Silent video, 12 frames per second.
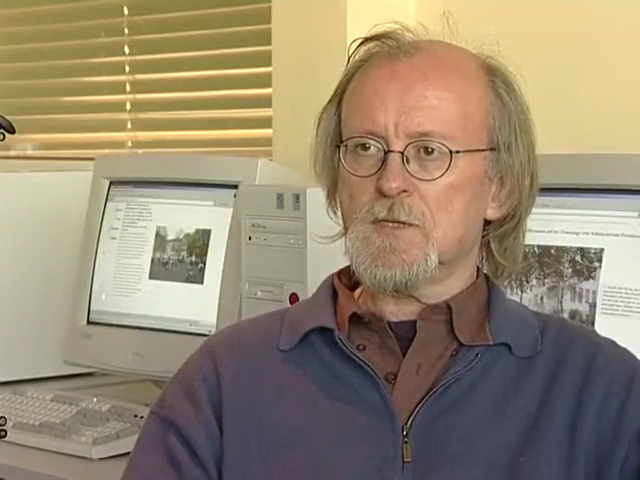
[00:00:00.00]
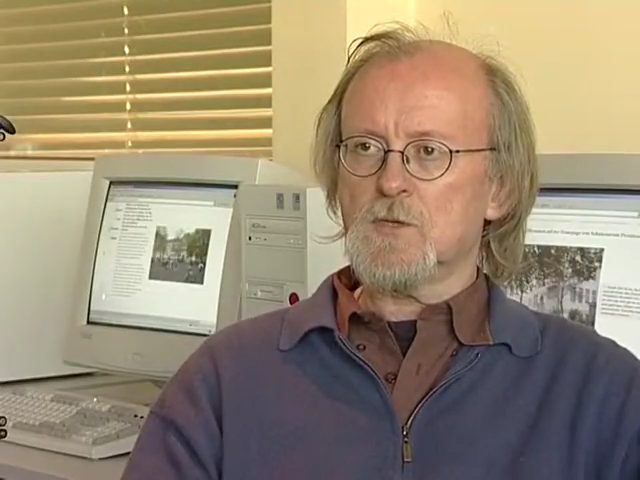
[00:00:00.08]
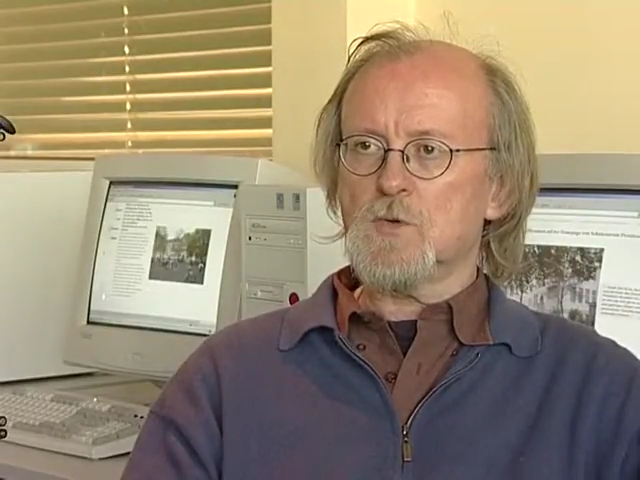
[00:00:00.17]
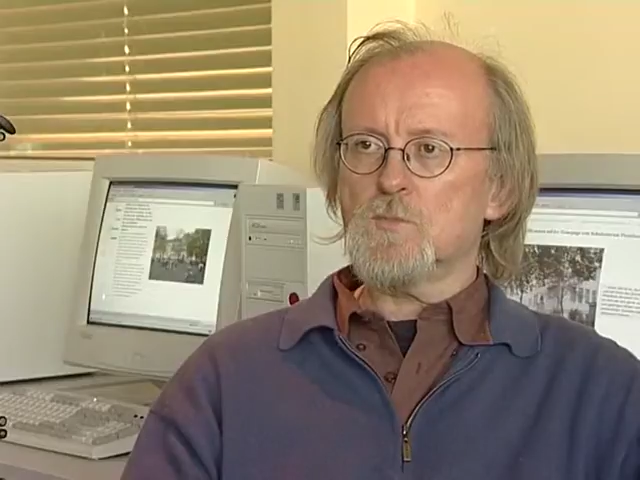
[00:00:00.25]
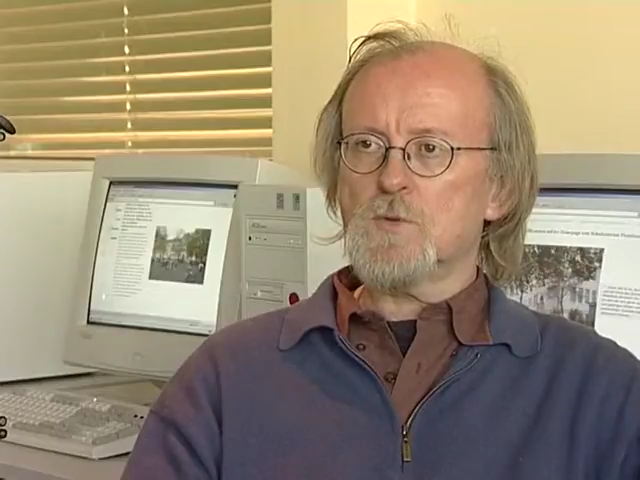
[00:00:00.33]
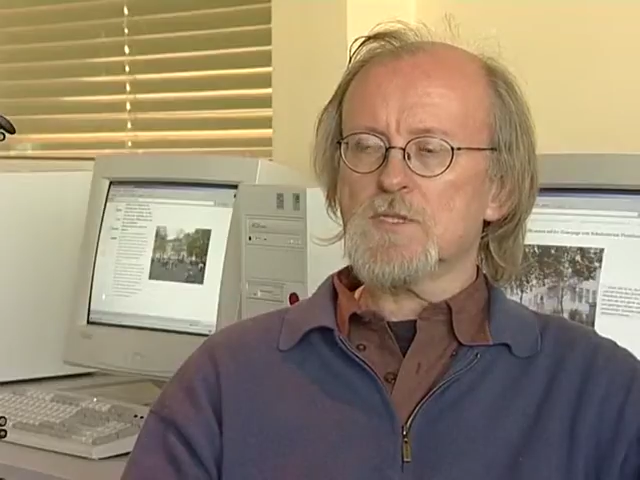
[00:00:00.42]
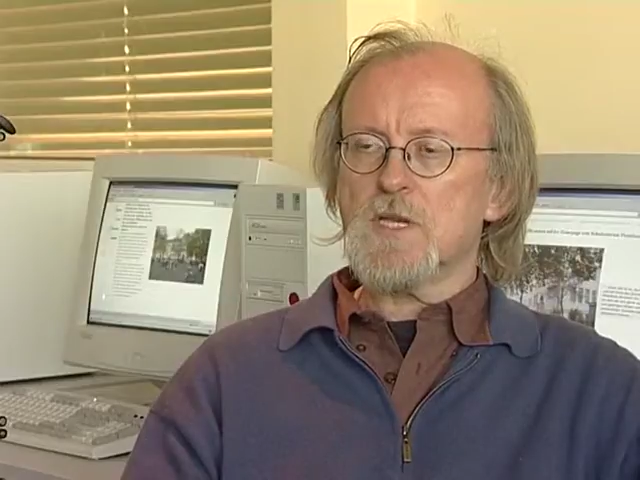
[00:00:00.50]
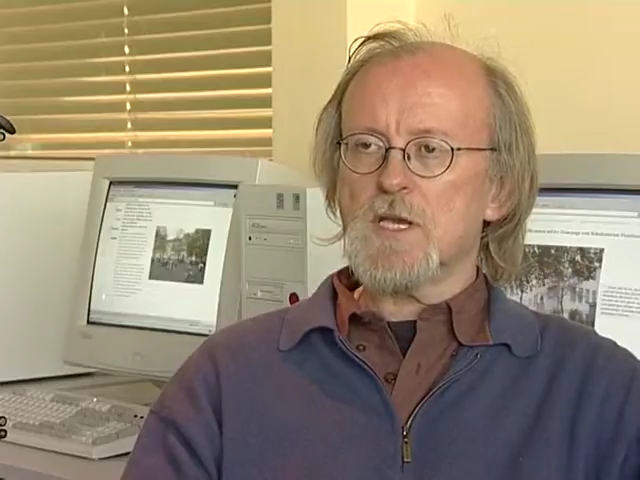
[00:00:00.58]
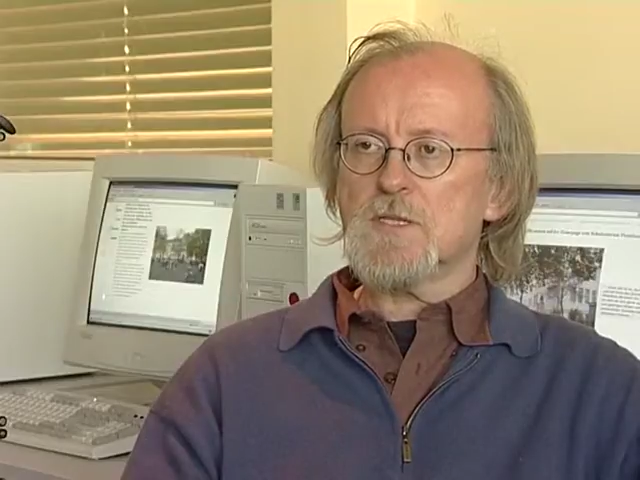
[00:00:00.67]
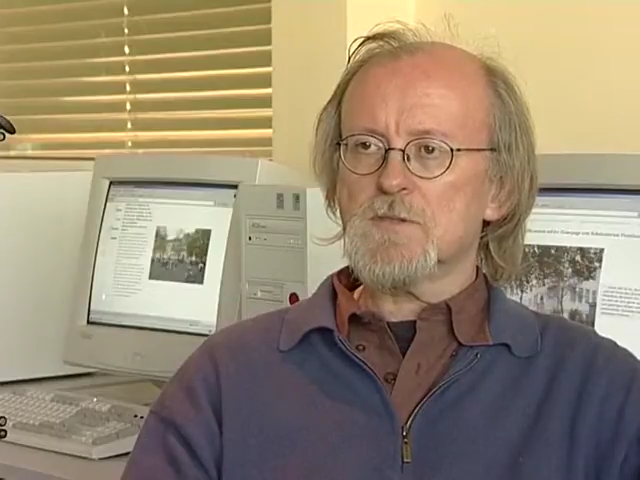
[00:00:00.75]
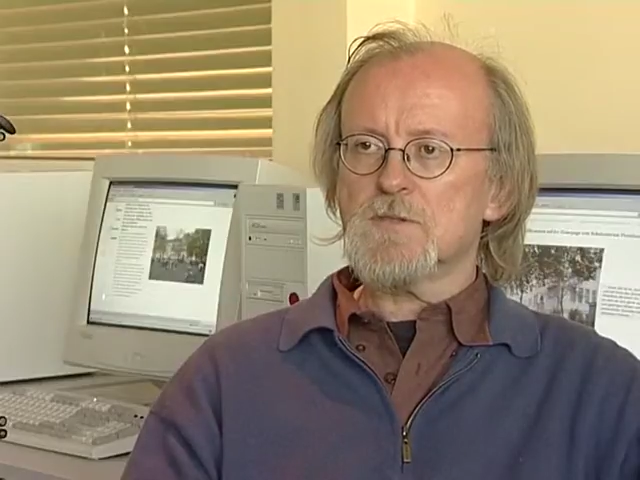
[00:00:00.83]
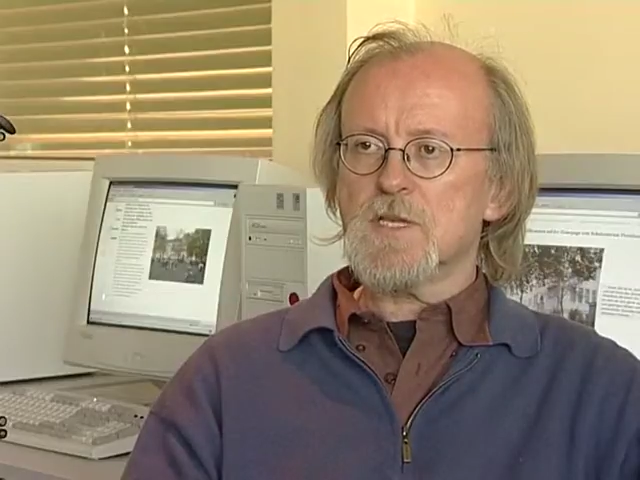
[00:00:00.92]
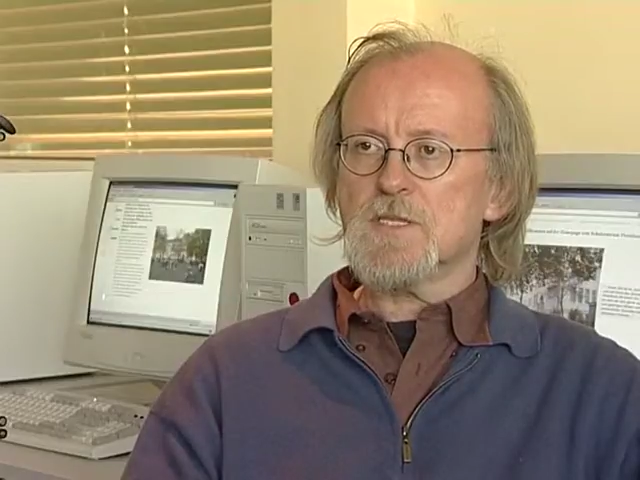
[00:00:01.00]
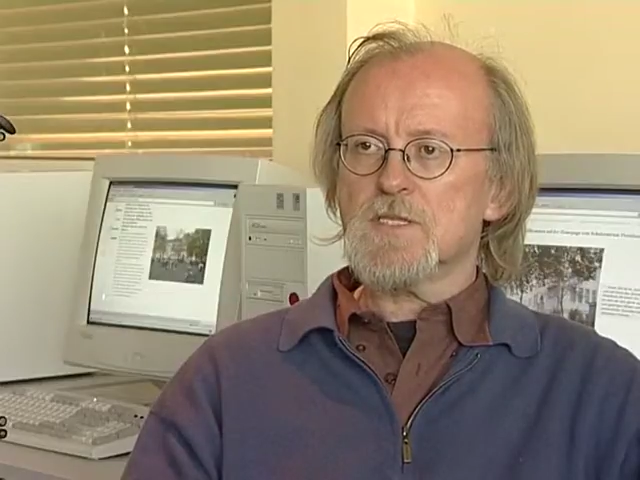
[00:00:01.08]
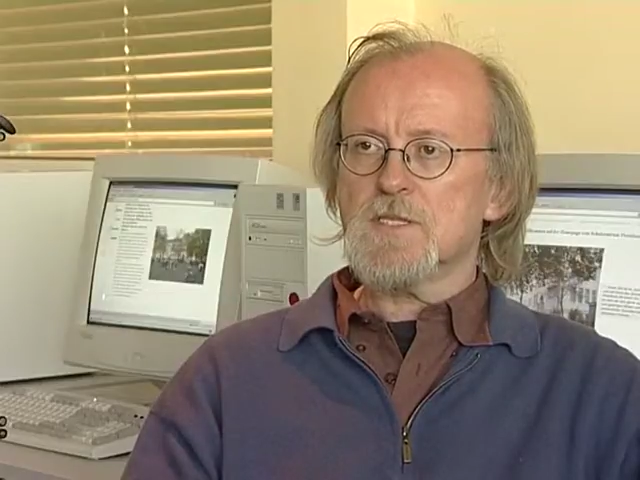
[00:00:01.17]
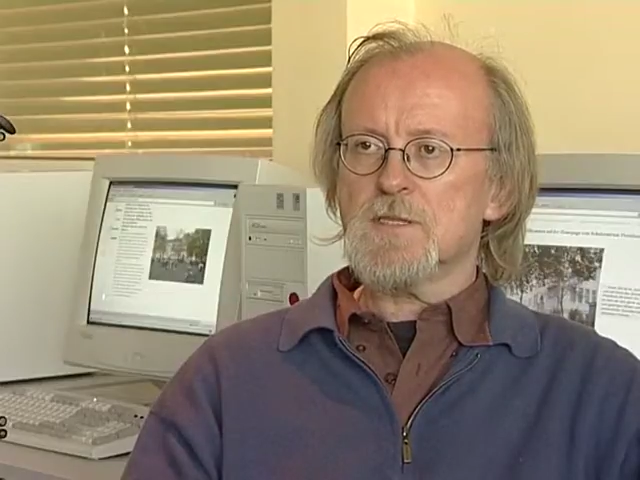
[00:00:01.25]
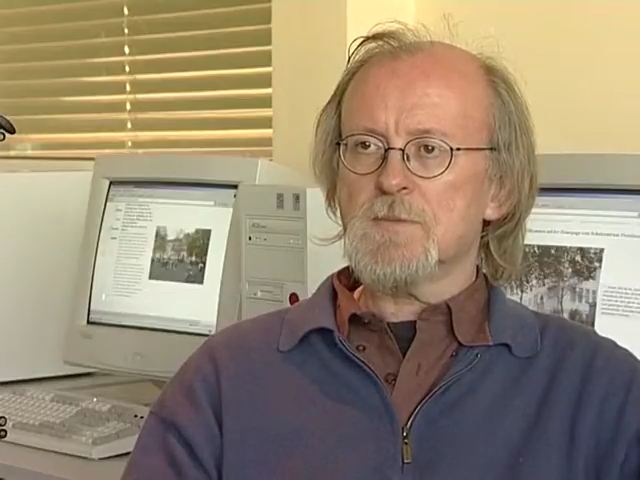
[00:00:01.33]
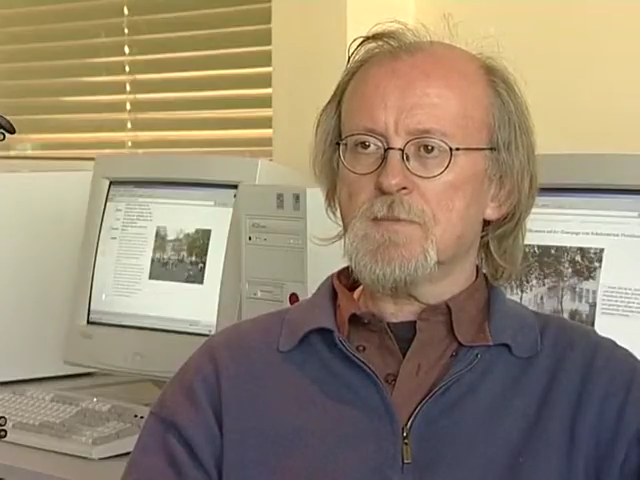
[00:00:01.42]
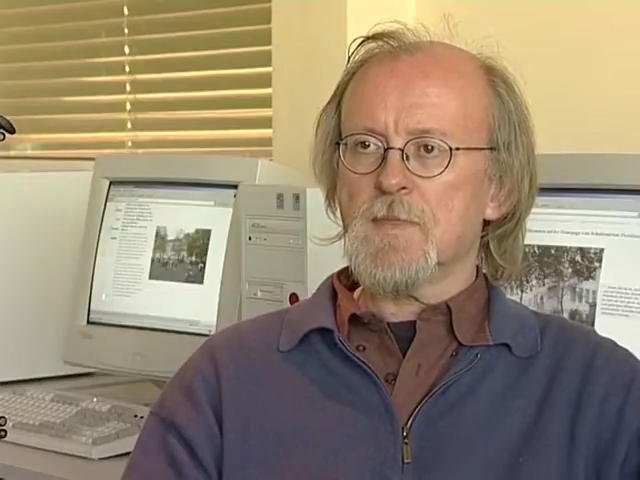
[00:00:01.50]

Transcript: Notebooks einzusetzen.